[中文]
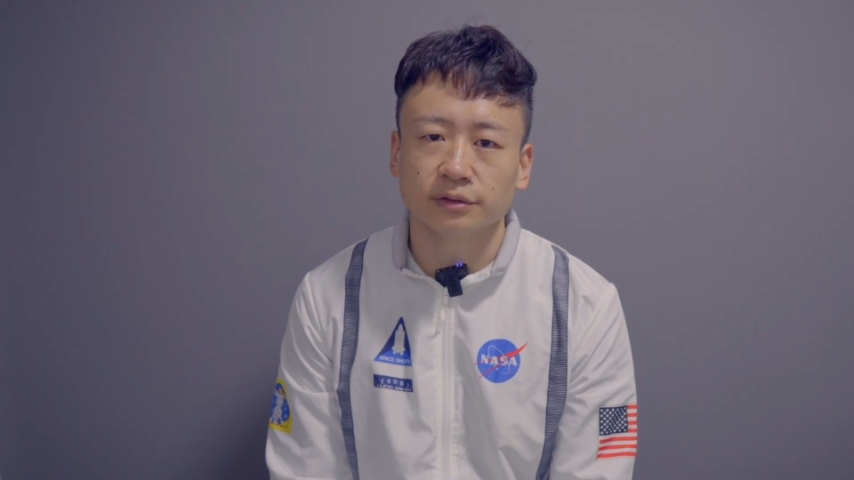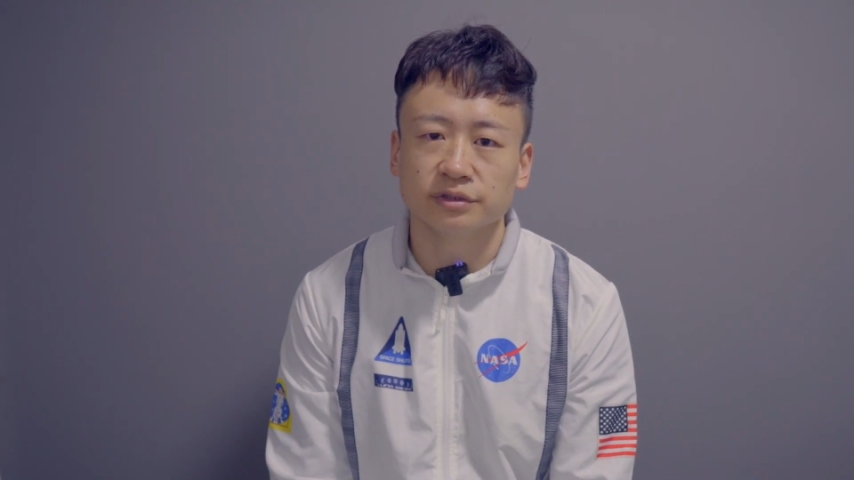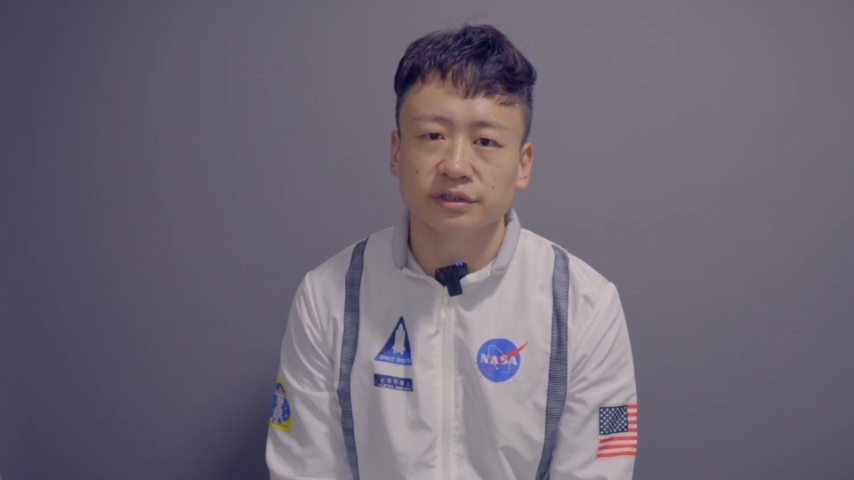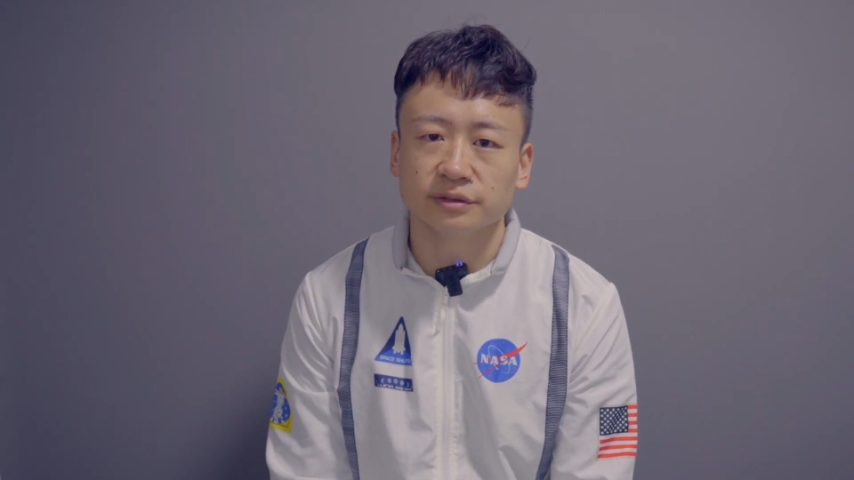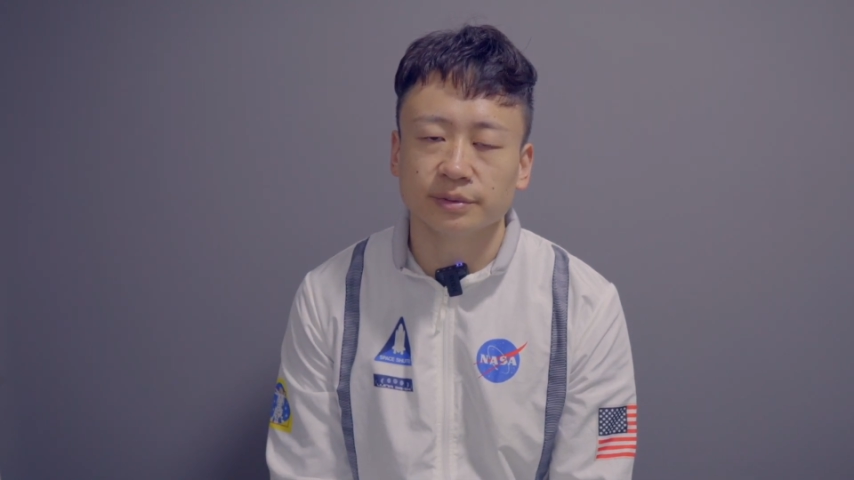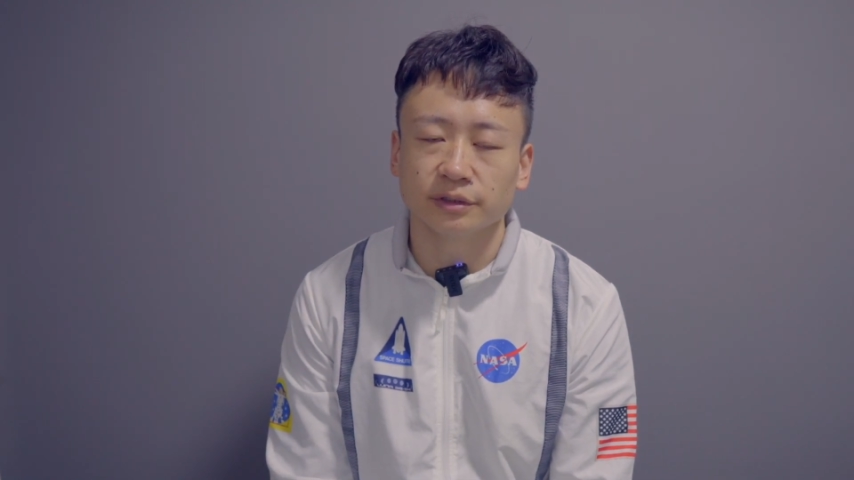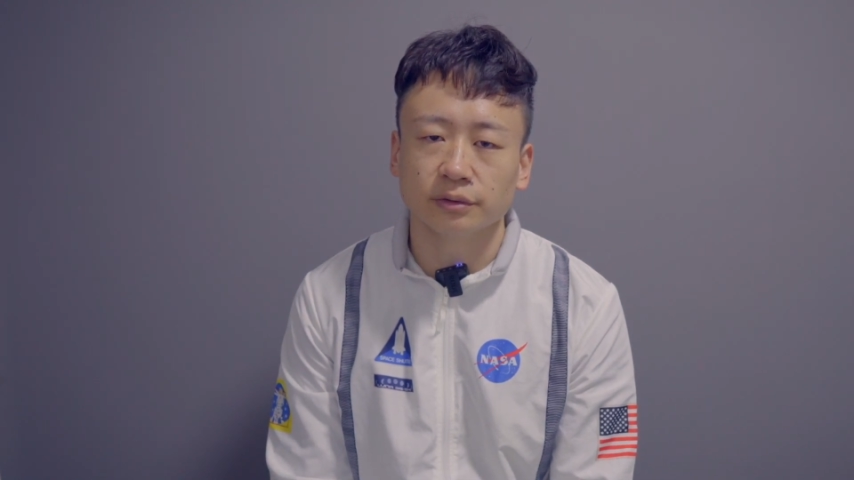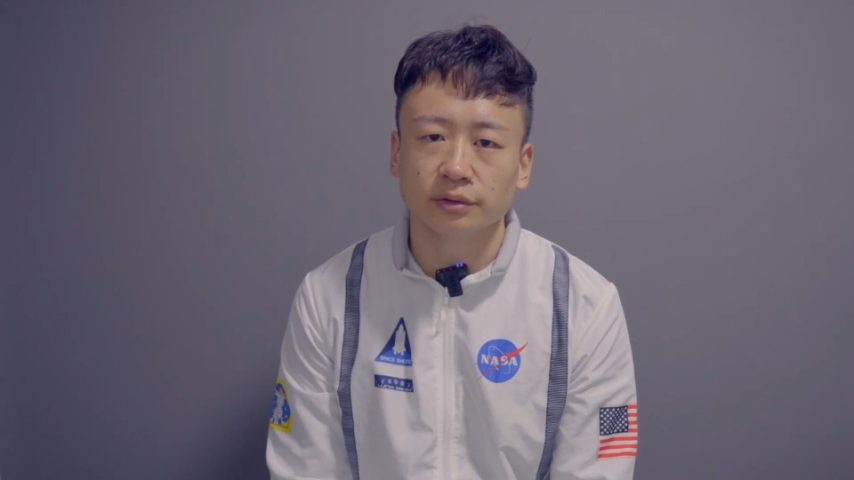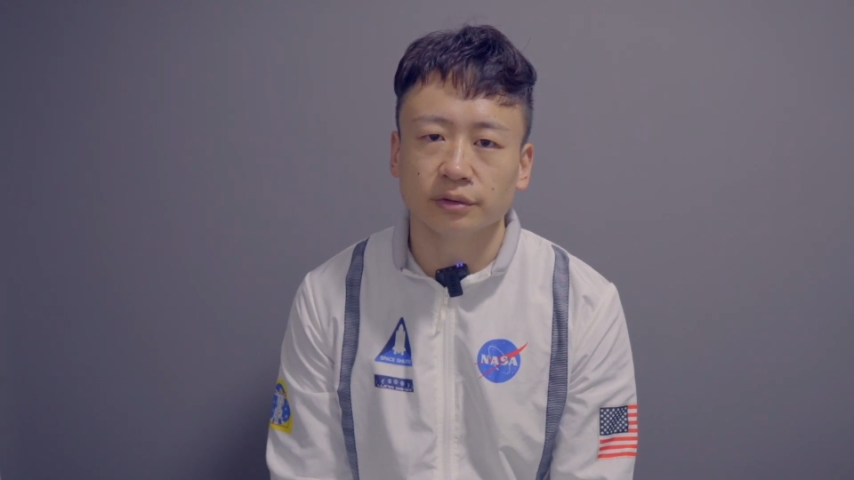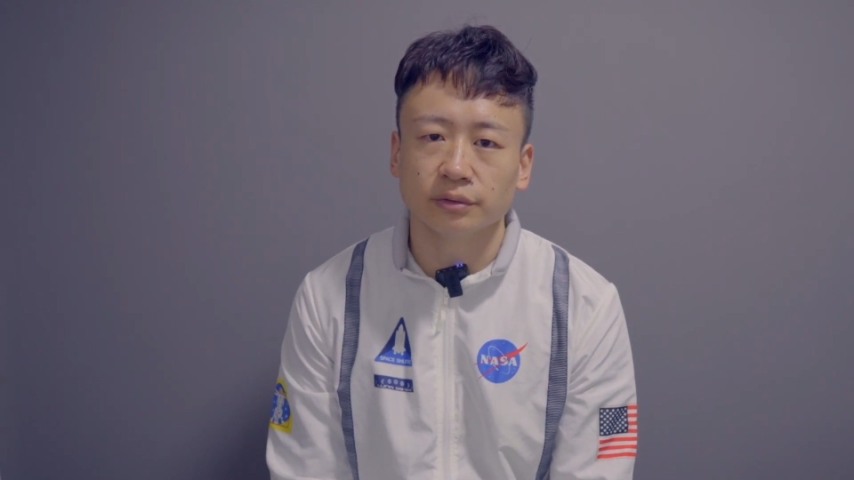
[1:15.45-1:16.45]
尤其是苹
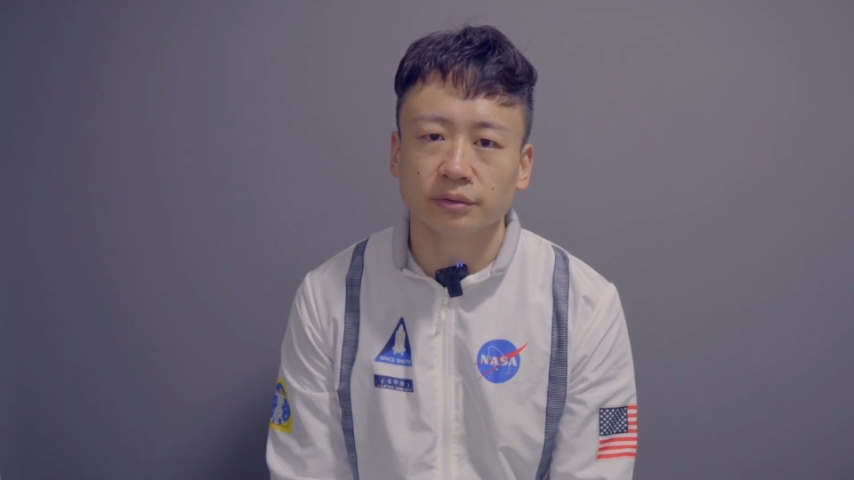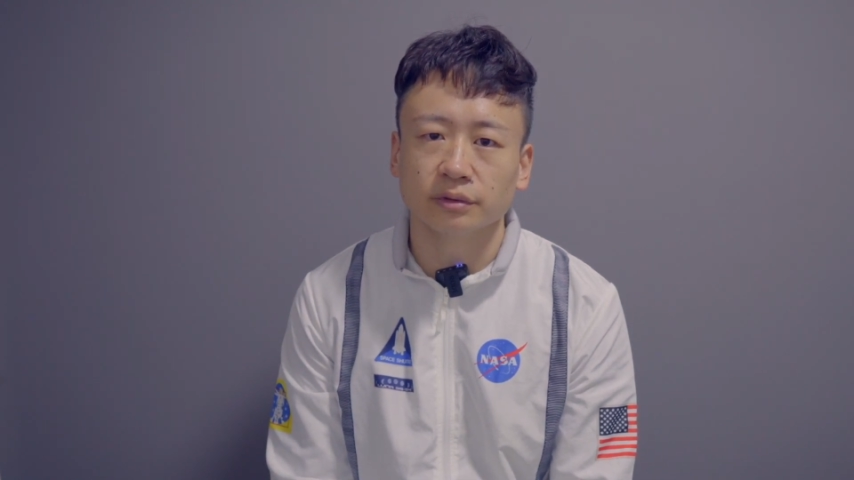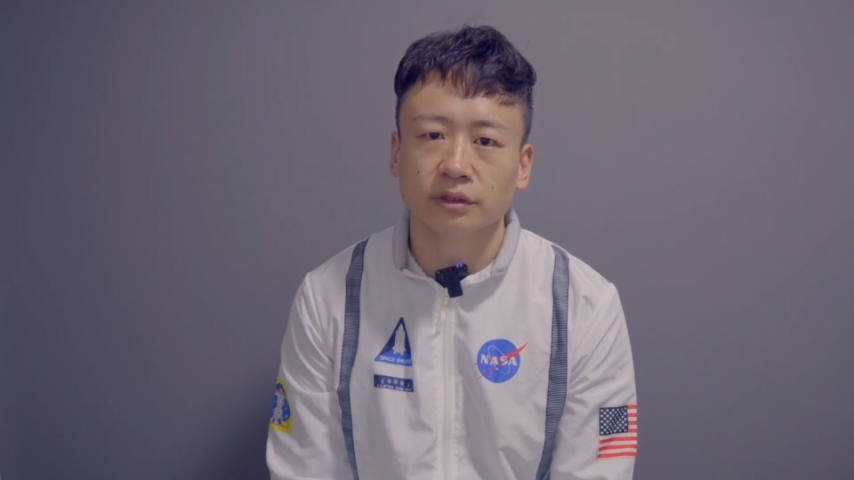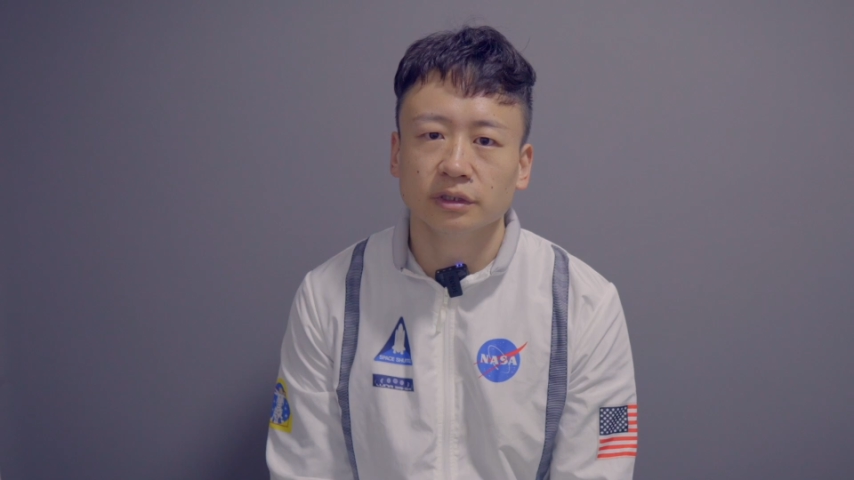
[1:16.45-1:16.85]
果用户，